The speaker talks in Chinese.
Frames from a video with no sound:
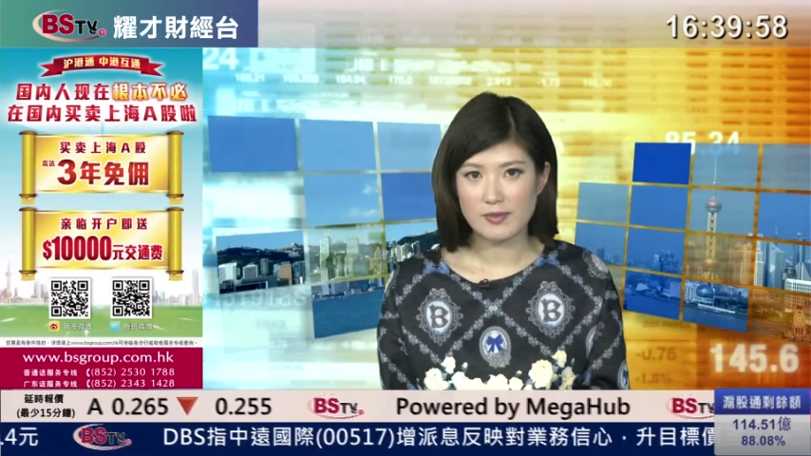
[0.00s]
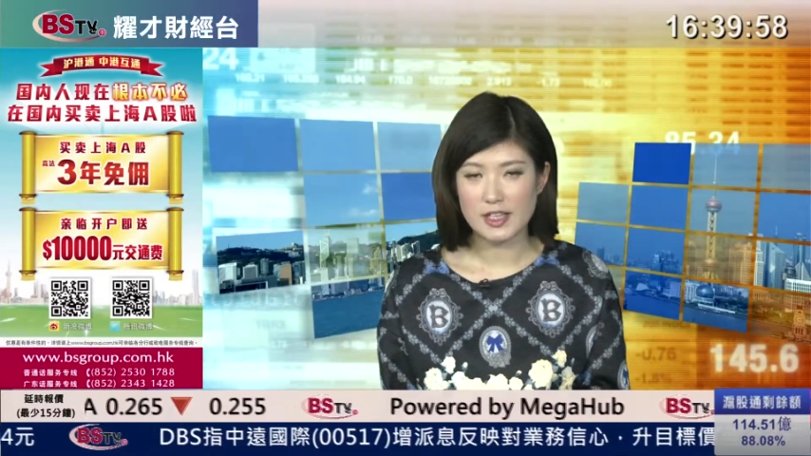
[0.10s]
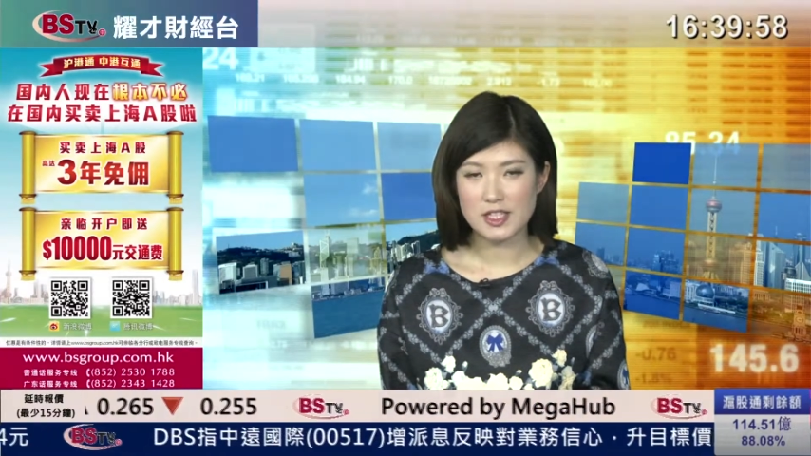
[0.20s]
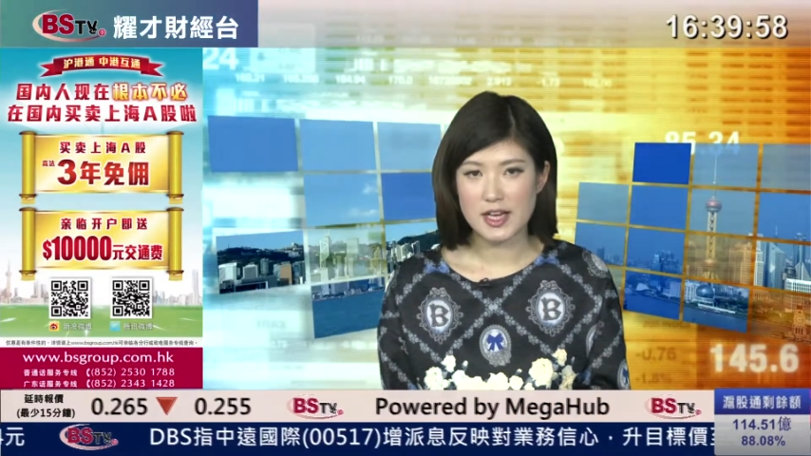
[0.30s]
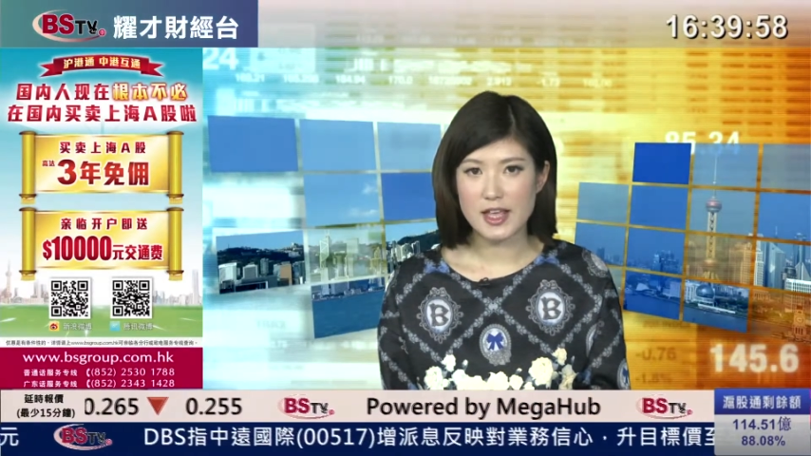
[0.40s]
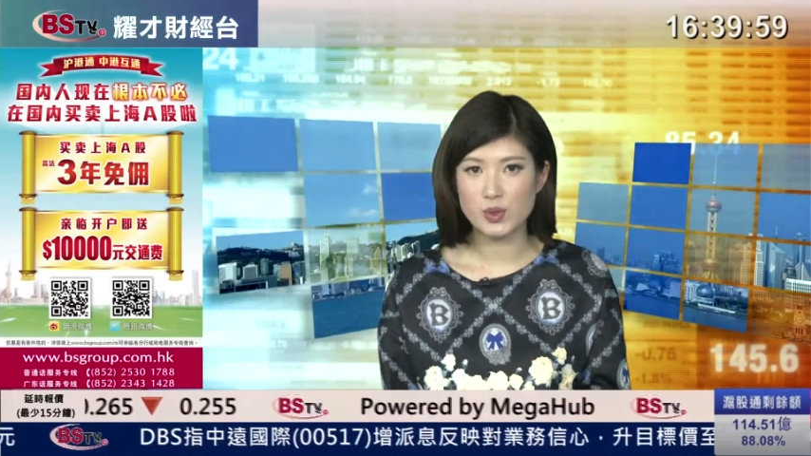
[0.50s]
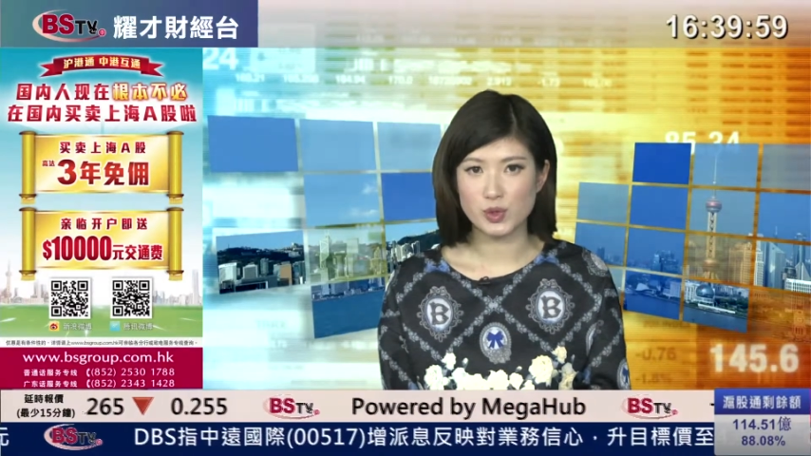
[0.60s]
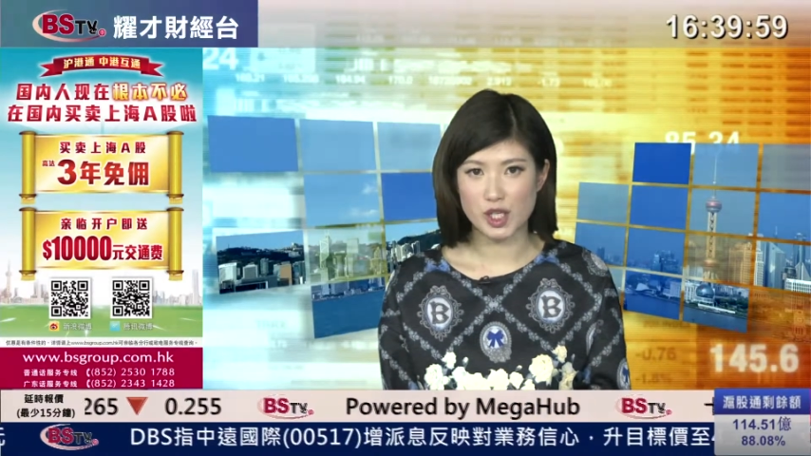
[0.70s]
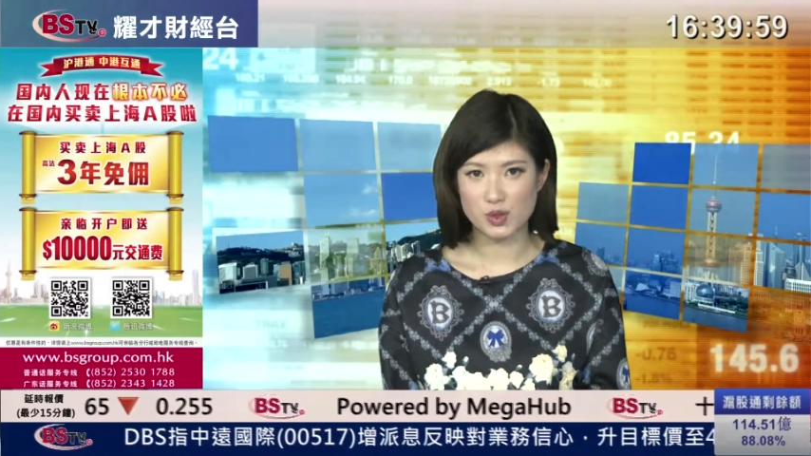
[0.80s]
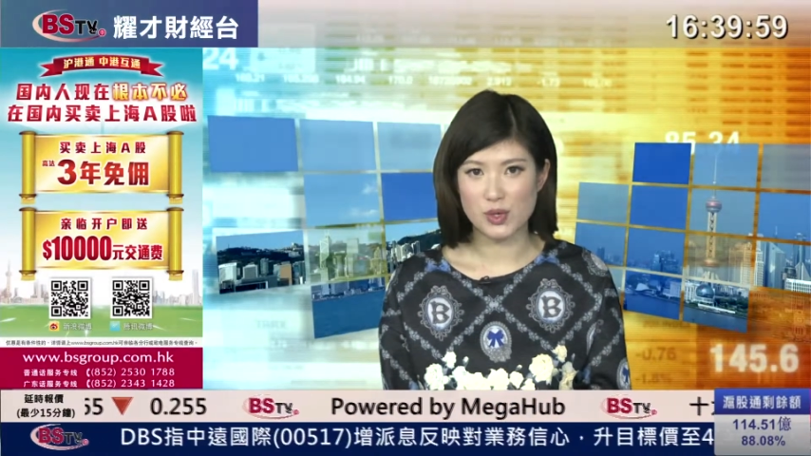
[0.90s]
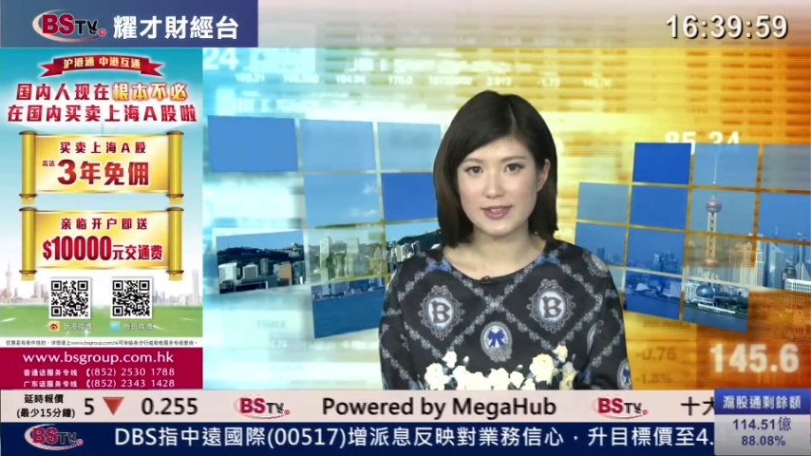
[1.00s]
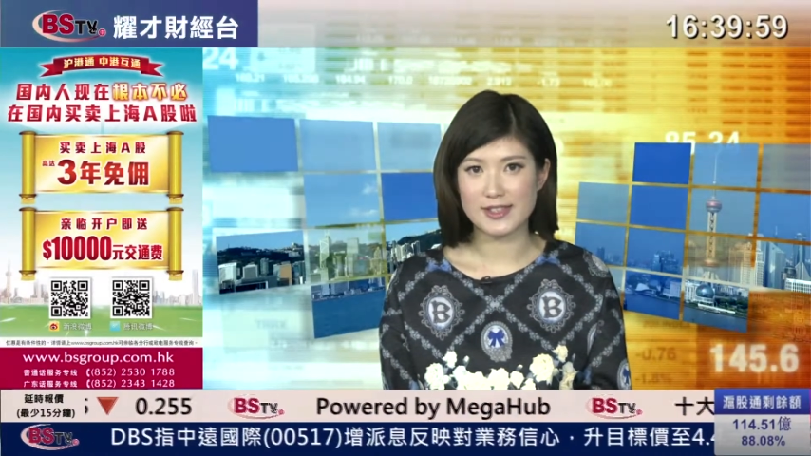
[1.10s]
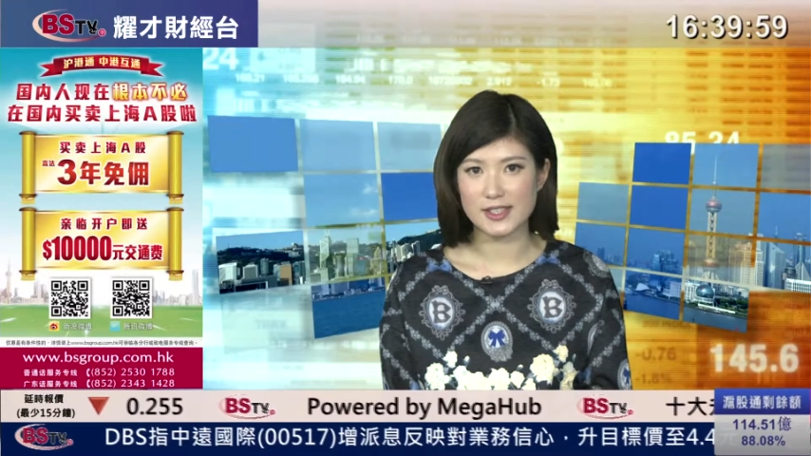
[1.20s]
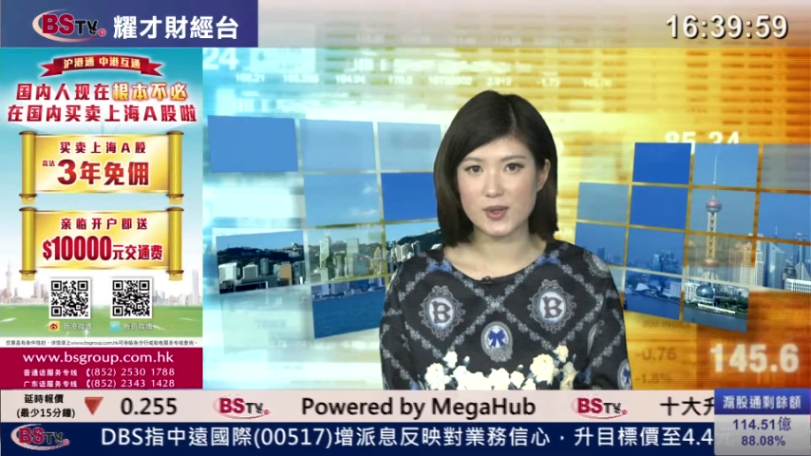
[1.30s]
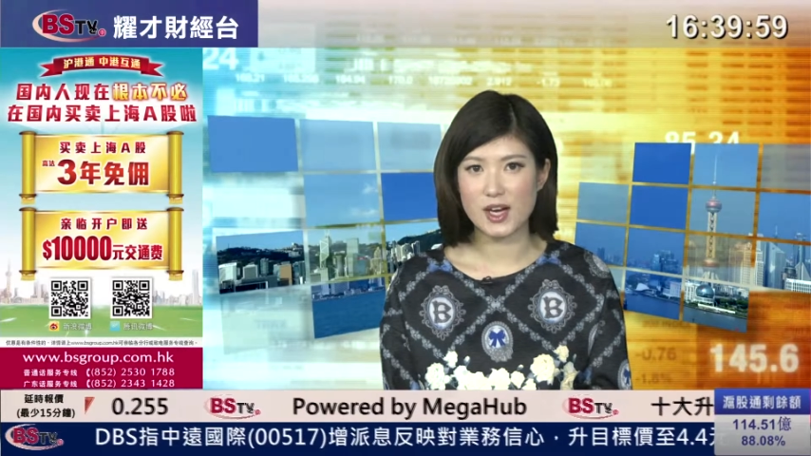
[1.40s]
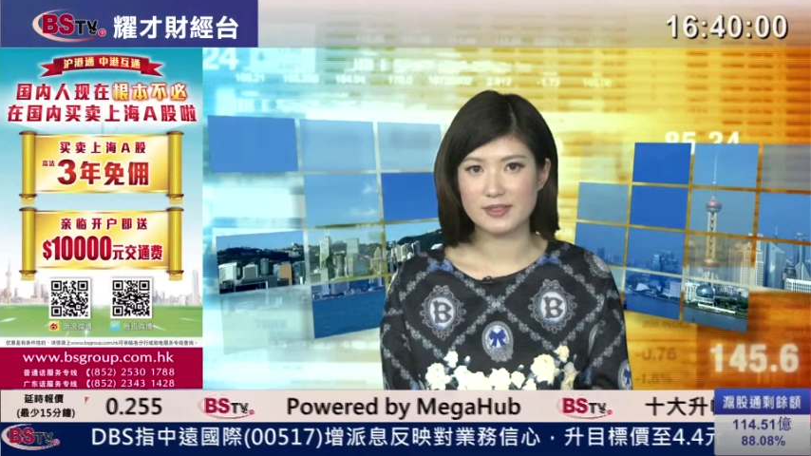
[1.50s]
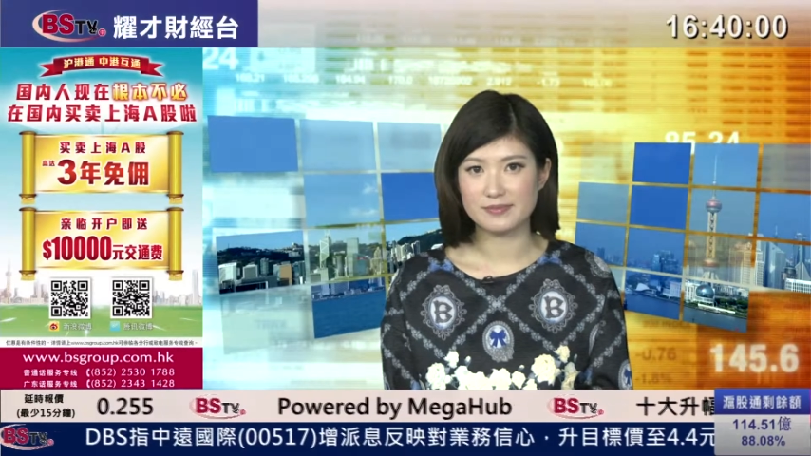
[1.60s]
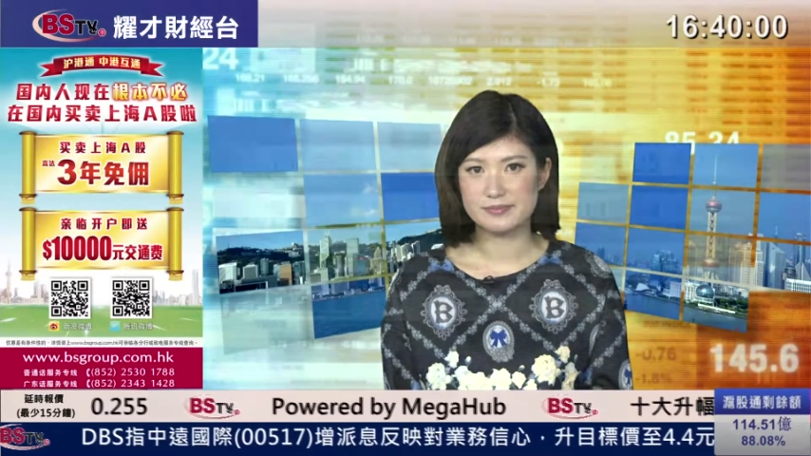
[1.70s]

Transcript: 为止，A 股的主要情况。